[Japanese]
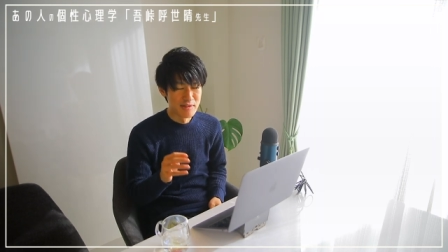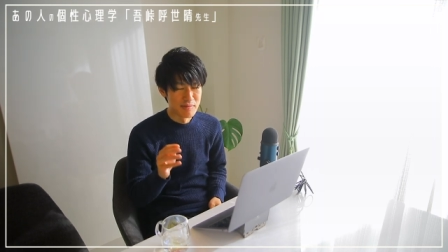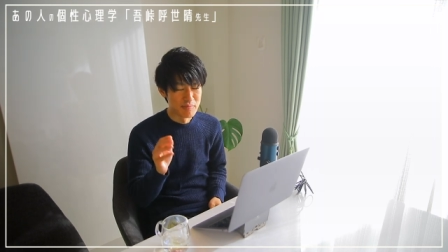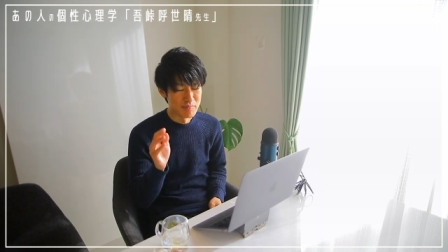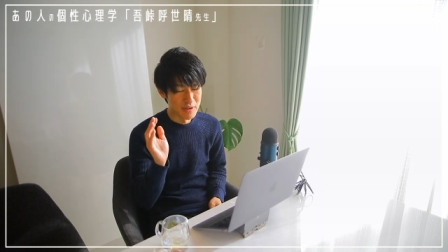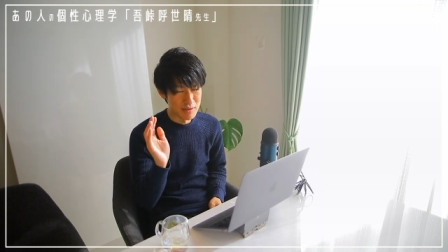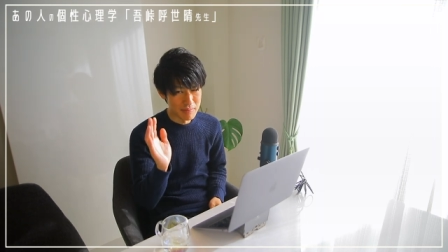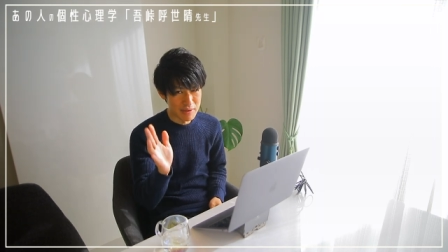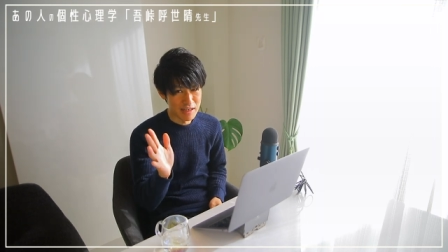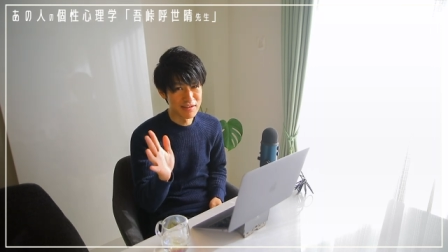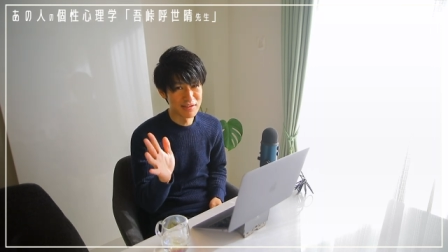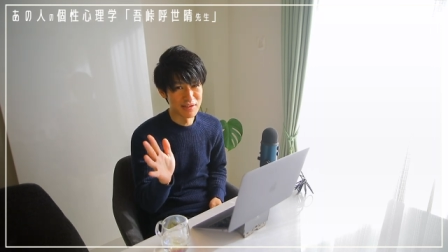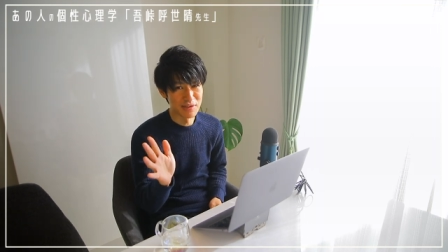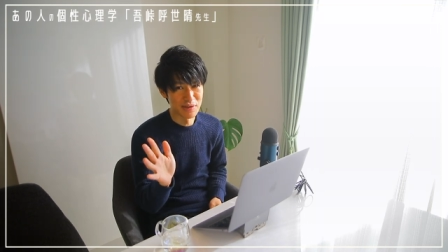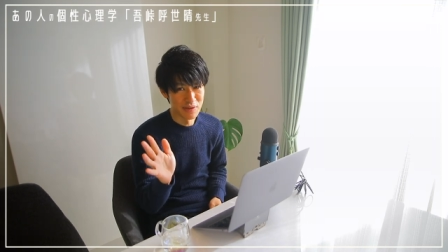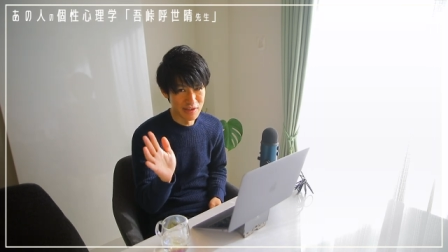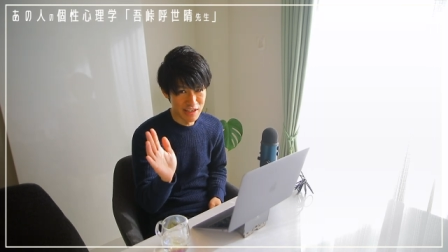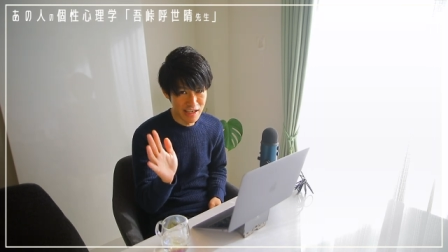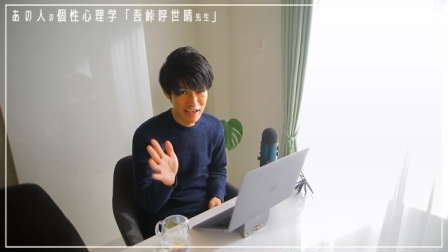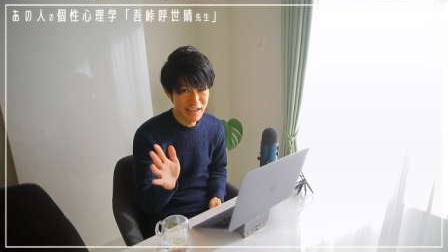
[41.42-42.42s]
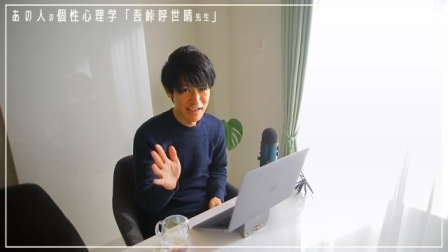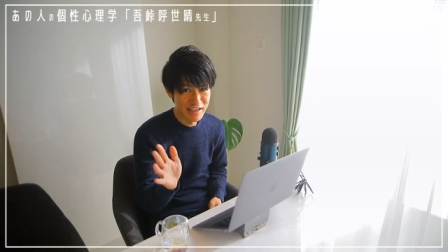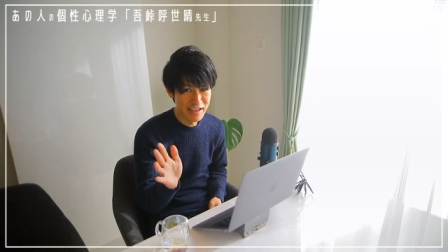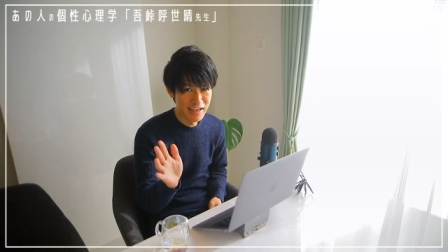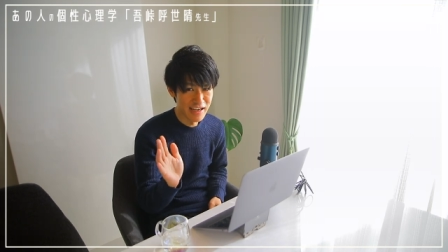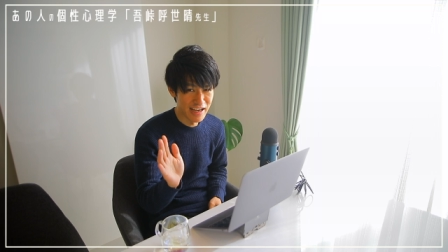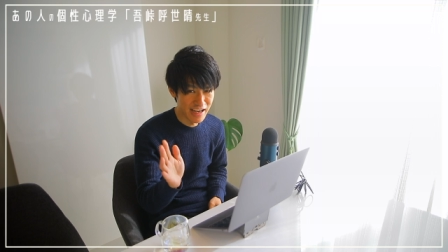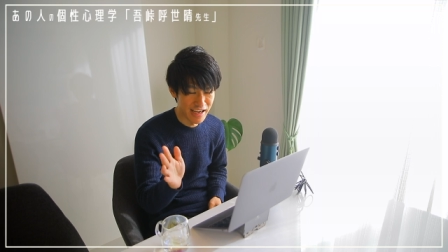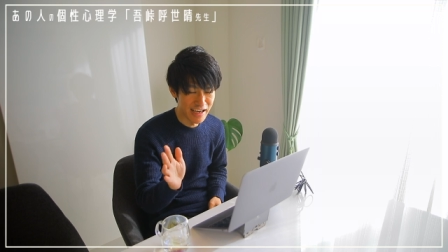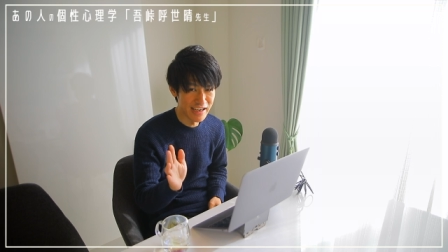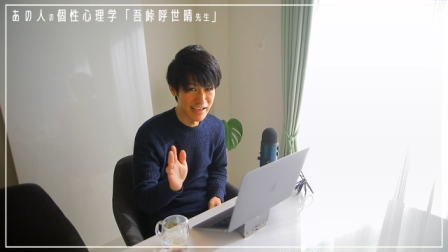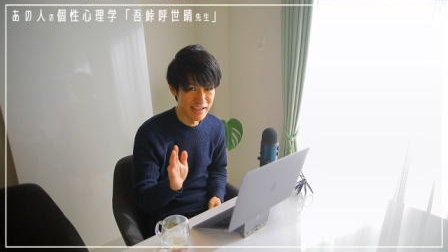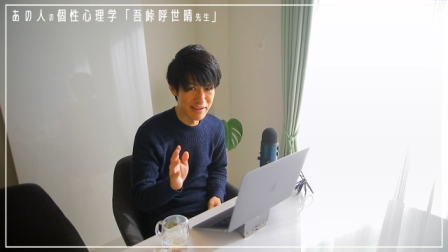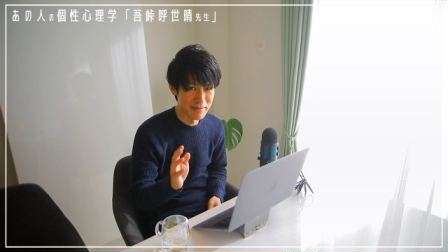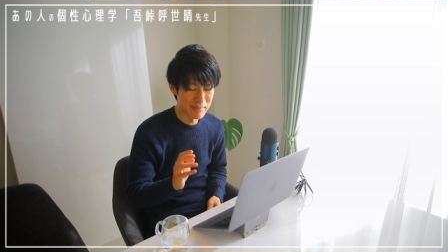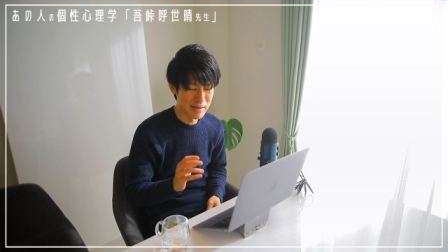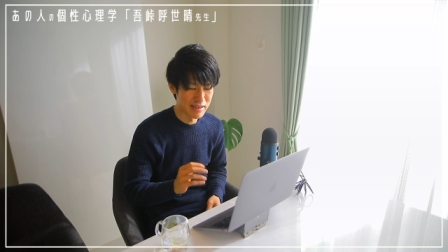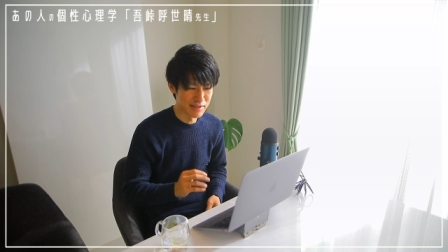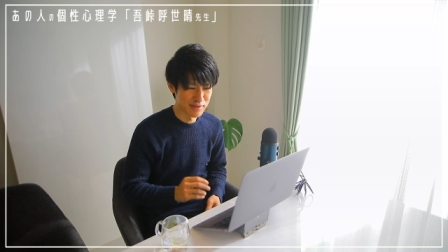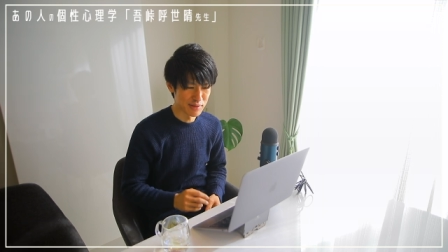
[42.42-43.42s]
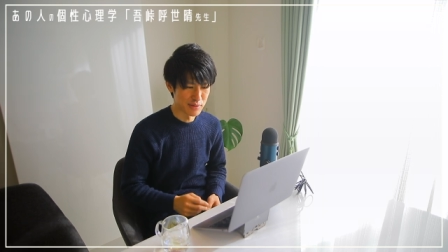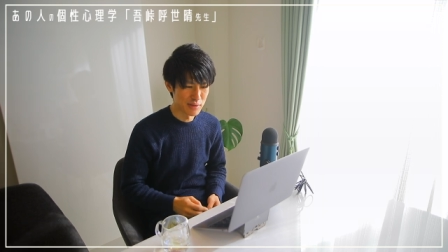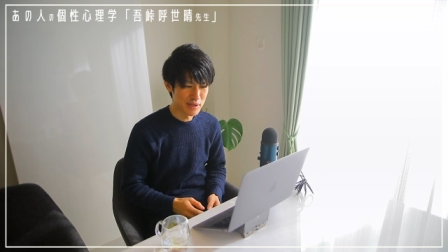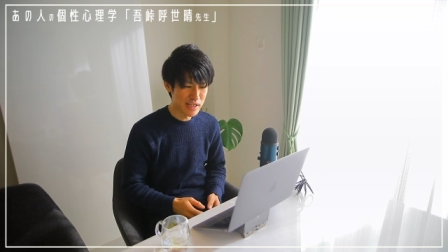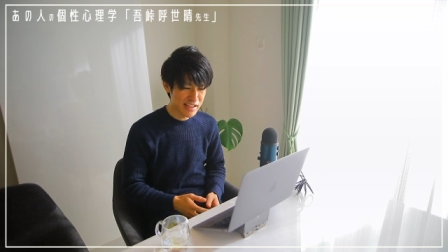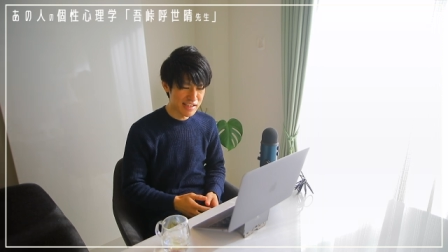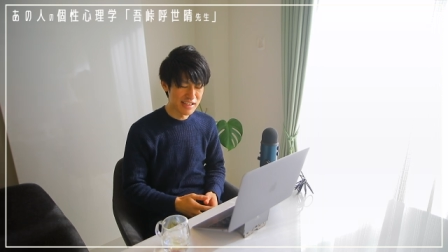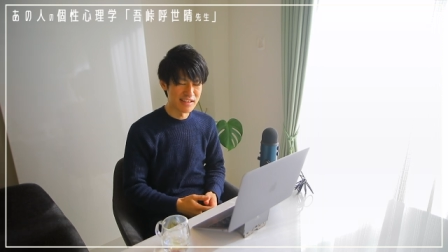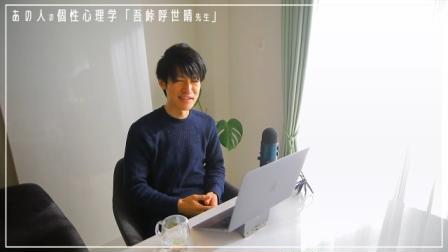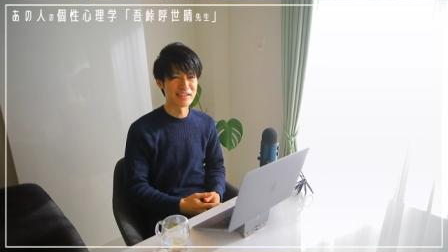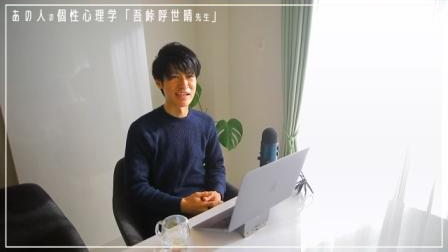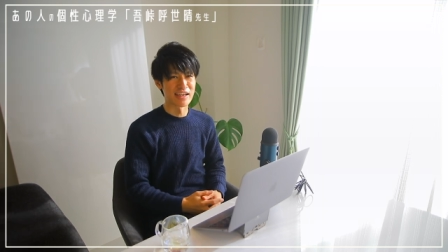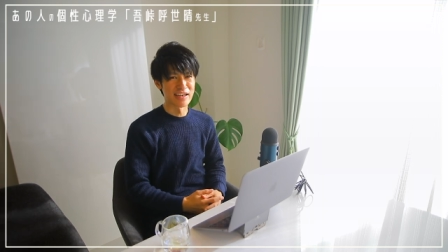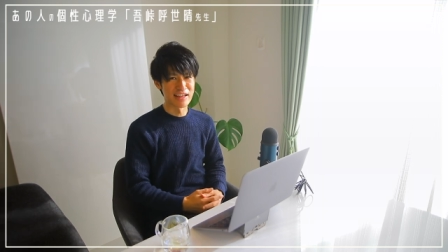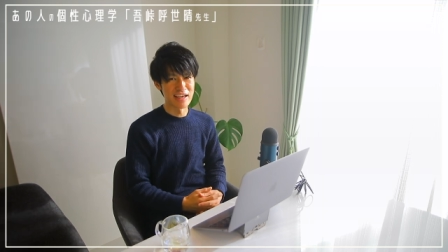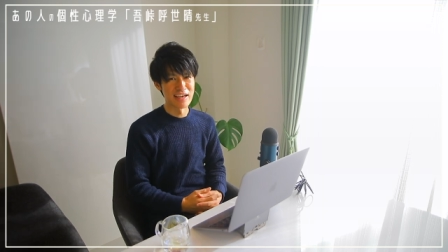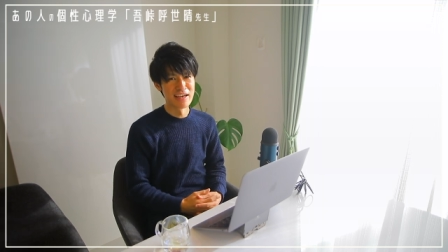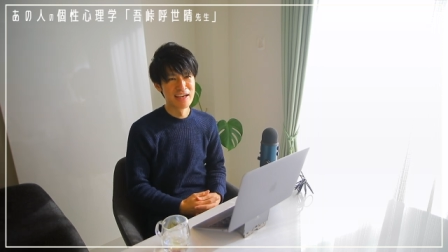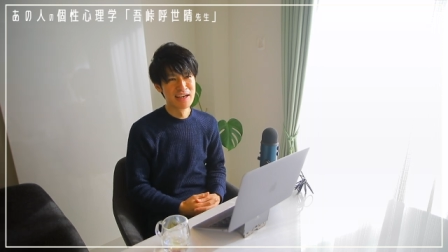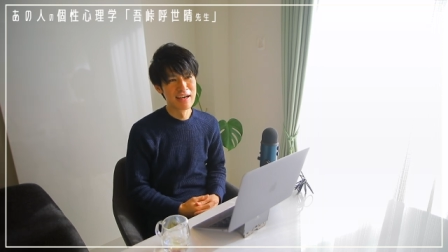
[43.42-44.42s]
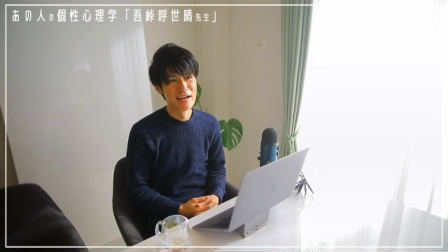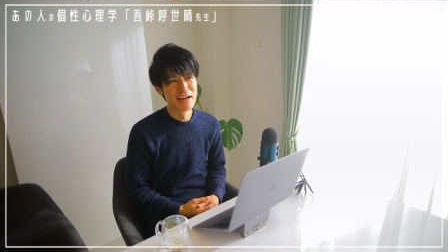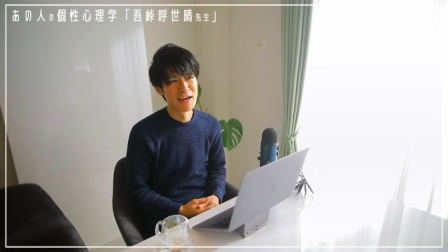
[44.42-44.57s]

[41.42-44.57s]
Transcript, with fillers: 見ますよね。はい。まあ、すごかったですからね。